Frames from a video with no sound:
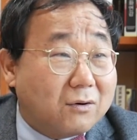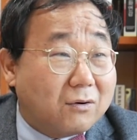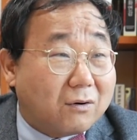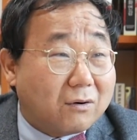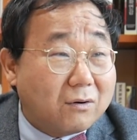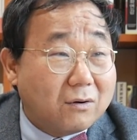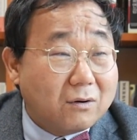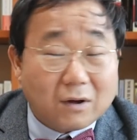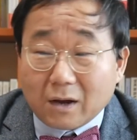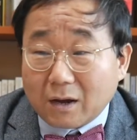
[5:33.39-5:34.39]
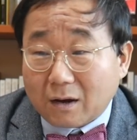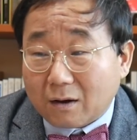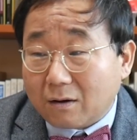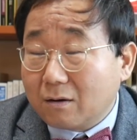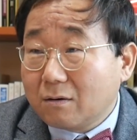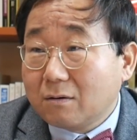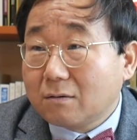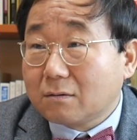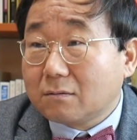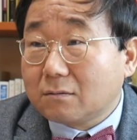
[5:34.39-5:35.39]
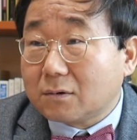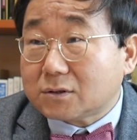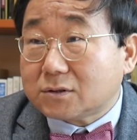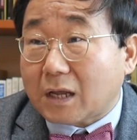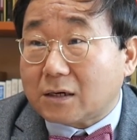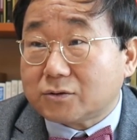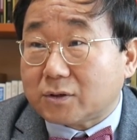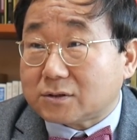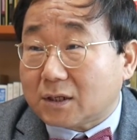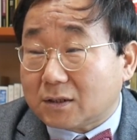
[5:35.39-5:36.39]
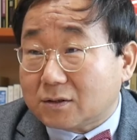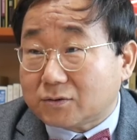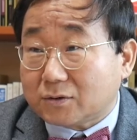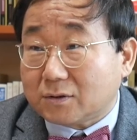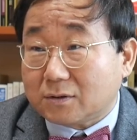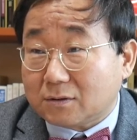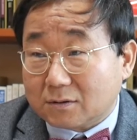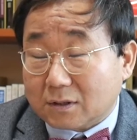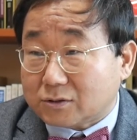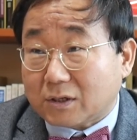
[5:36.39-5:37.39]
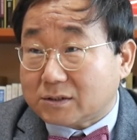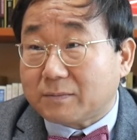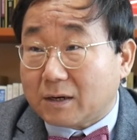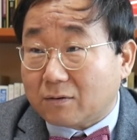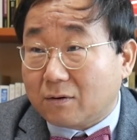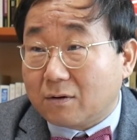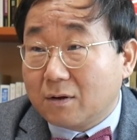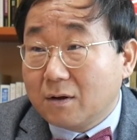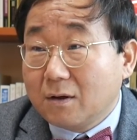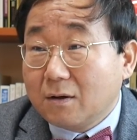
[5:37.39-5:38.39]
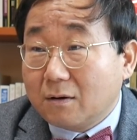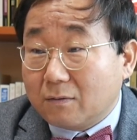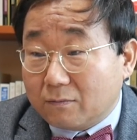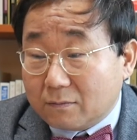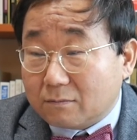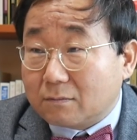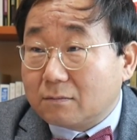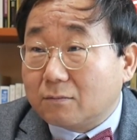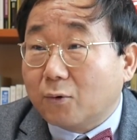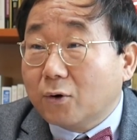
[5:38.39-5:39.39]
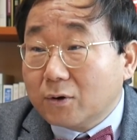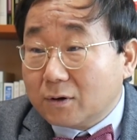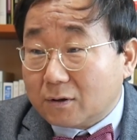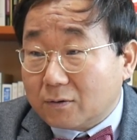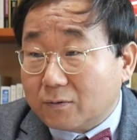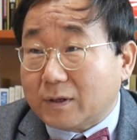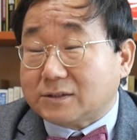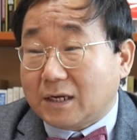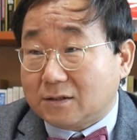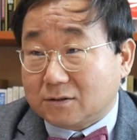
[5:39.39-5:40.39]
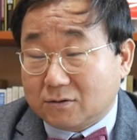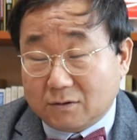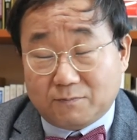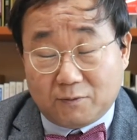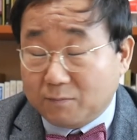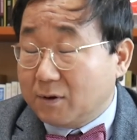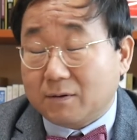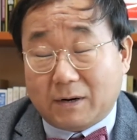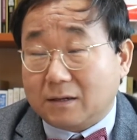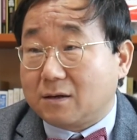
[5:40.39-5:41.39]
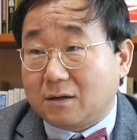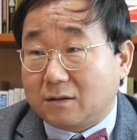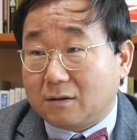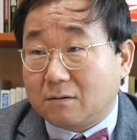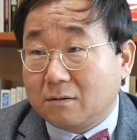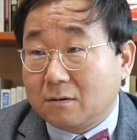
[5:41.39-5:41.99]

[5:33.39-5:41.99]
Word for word: 그렇죠. 네. 그래서 나를 좋아서 한다는 소리는 계속 하지 말고 뭘 위해서 하는지 그걸 분명히 밝혀야 돼요.